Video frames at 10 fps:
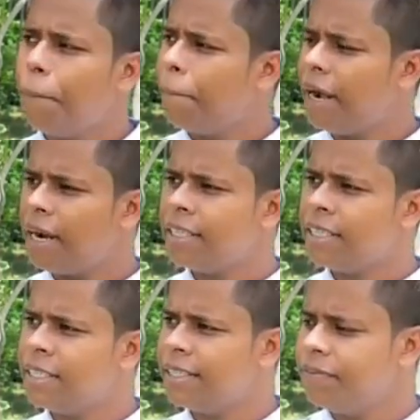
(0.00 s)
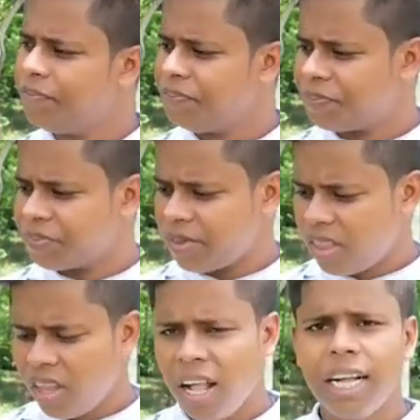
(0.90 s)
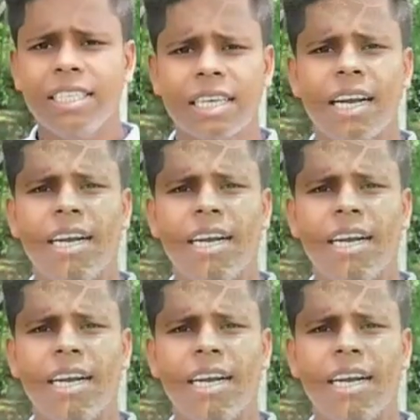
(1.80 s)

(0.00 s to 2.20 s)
বাংলাদেশে স্কারেল